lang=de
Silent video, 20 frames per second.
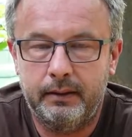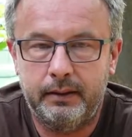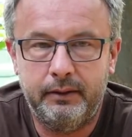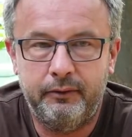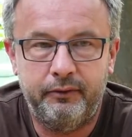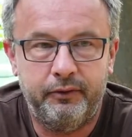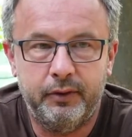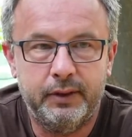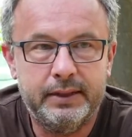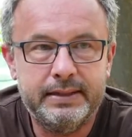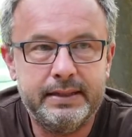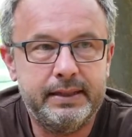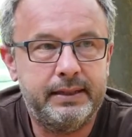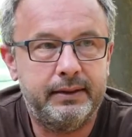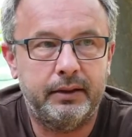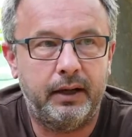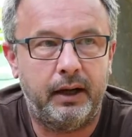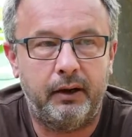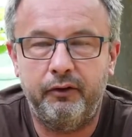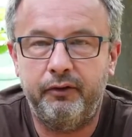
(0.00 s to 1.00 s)
Die führen sich
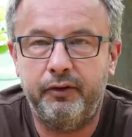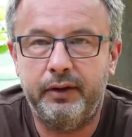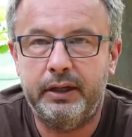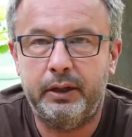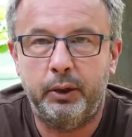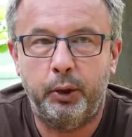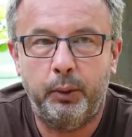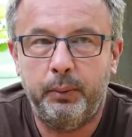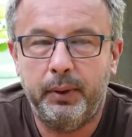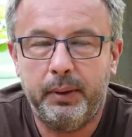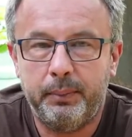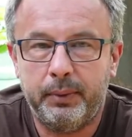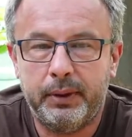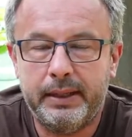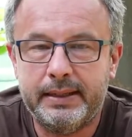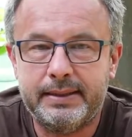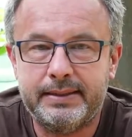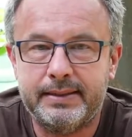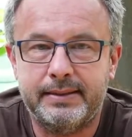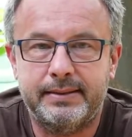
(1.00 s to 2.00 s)
da auf wie die
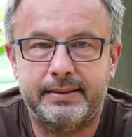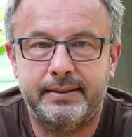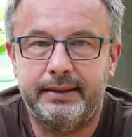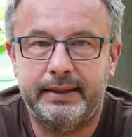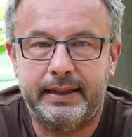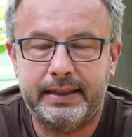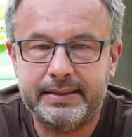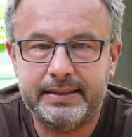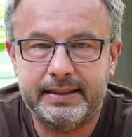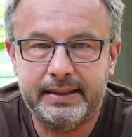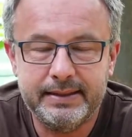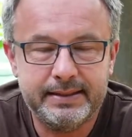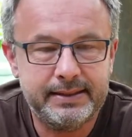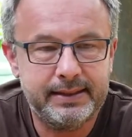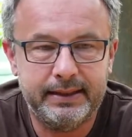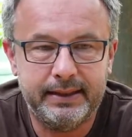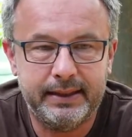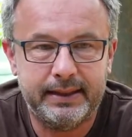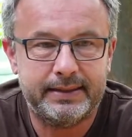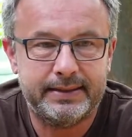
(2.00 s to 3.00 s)
Oberpolizisten. Das sind
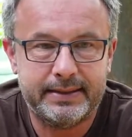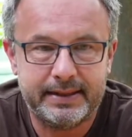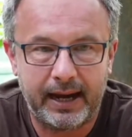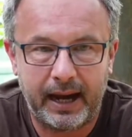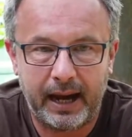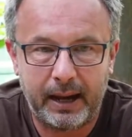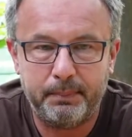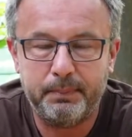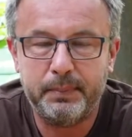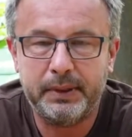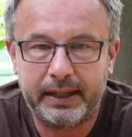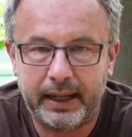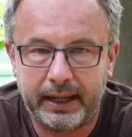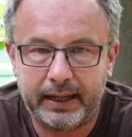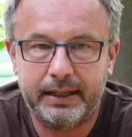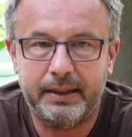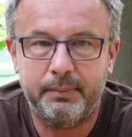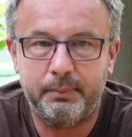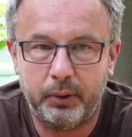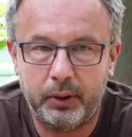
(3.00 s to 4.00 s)
sie nicht. Sie haben
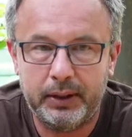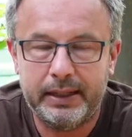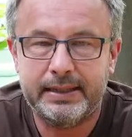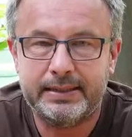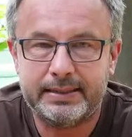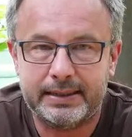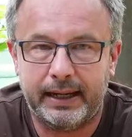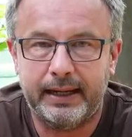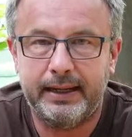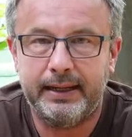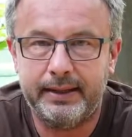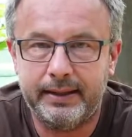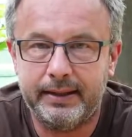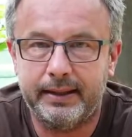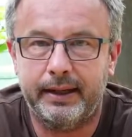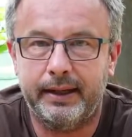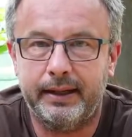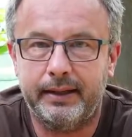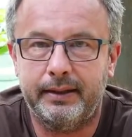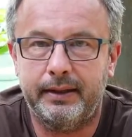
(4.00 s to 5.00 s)
keine
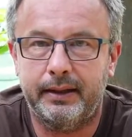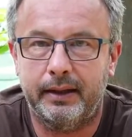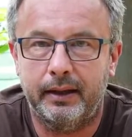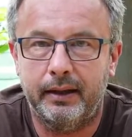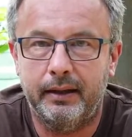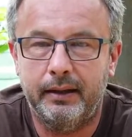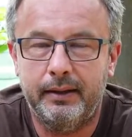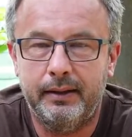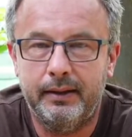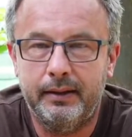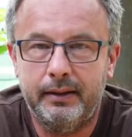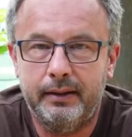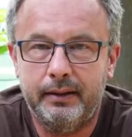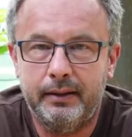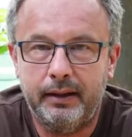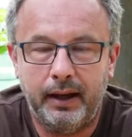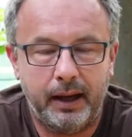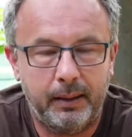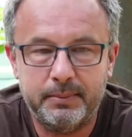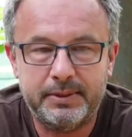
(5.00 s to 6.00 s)
polizeilichen Rechte.
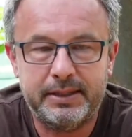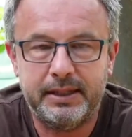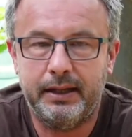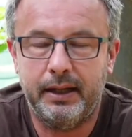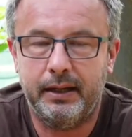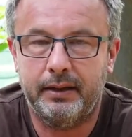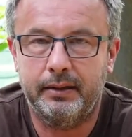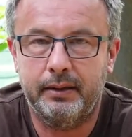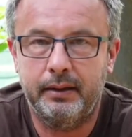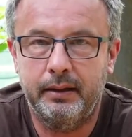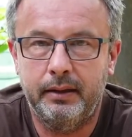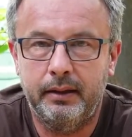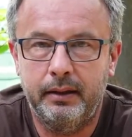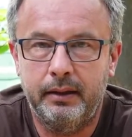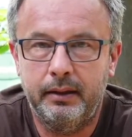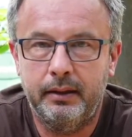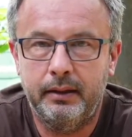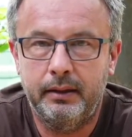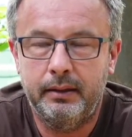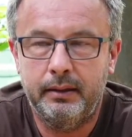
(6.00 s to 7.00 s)
Haben sie nicht.
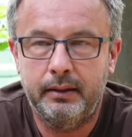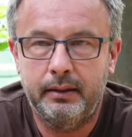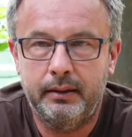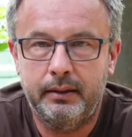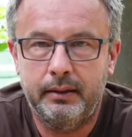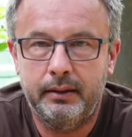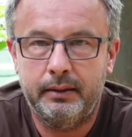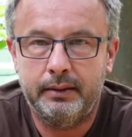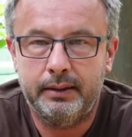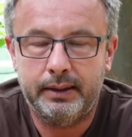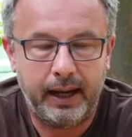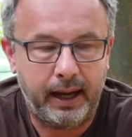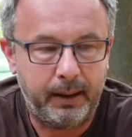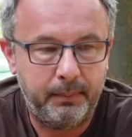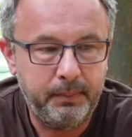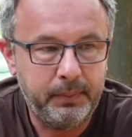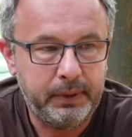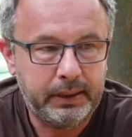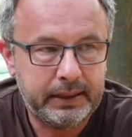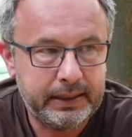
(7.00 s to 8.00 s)
Die
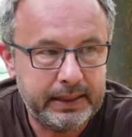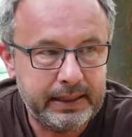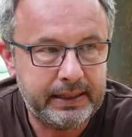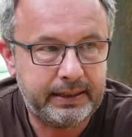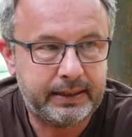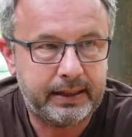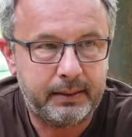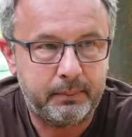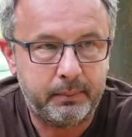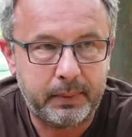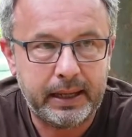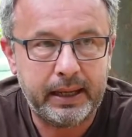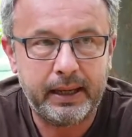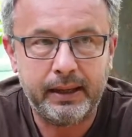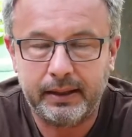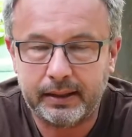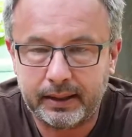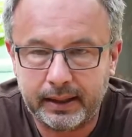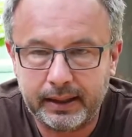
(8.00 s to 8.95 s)
haben nicht mehr